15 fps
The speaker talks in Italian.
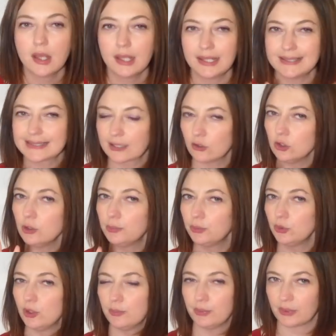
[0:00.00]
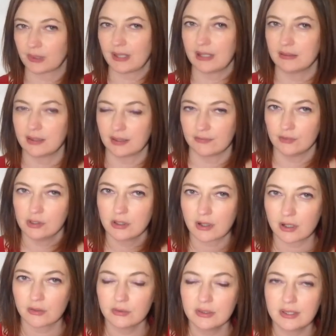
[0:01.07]
Il secondo punto importante che voglio
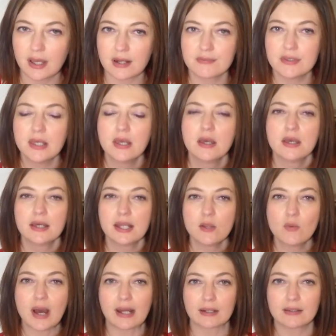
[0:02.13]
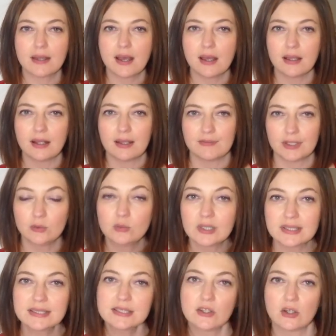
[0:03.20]
raccontarvi riguarda la
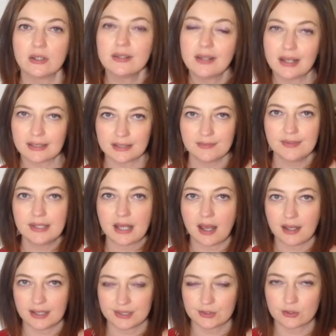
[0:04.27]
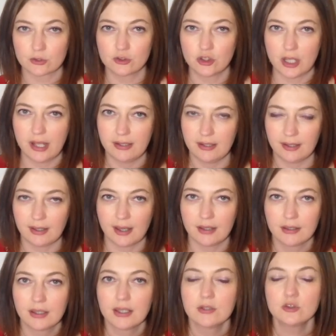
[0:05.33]
valutazione dell'attività
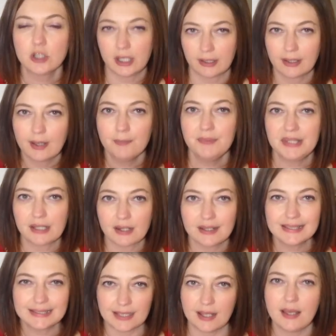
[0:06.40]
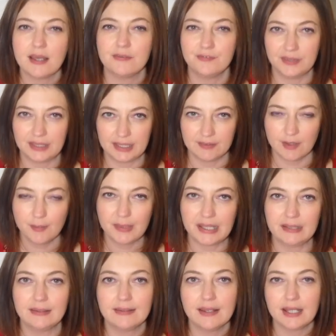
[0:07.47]
estrogenica, cioè capire se
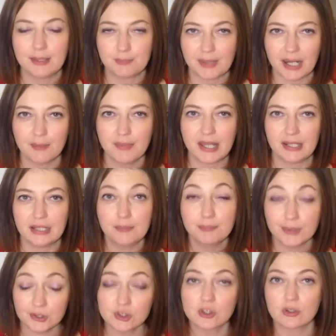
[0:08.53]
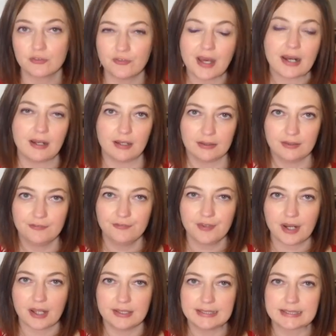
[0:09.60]
effettivamente i parabeni possono fare la
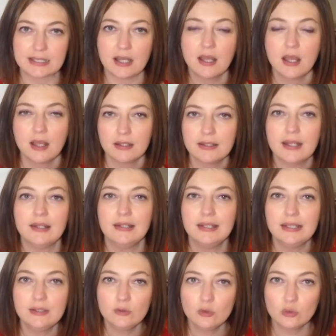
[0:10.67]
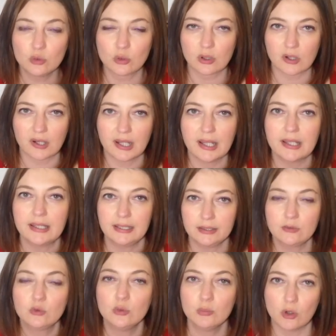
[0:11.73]
differenza nell'indurre
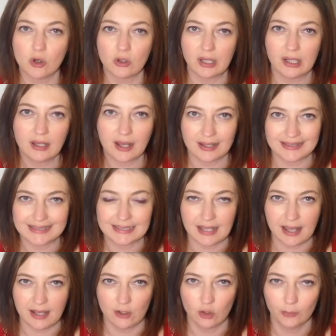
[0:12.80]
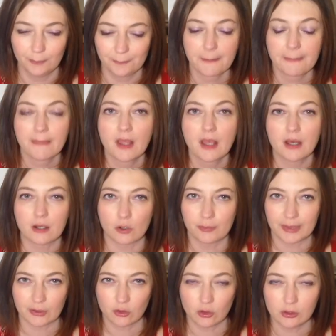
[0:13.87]
i tumori al seno.
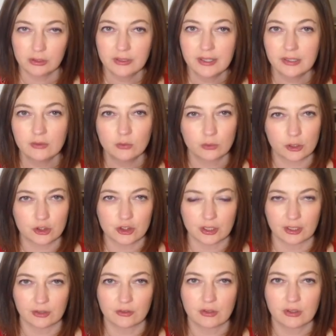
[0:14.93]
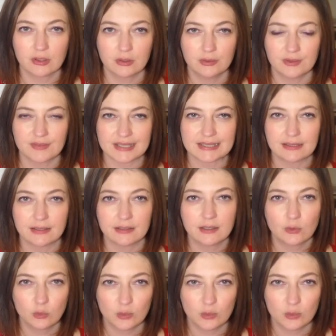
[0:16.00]
Robert Golden, un ricercatore dell'Università del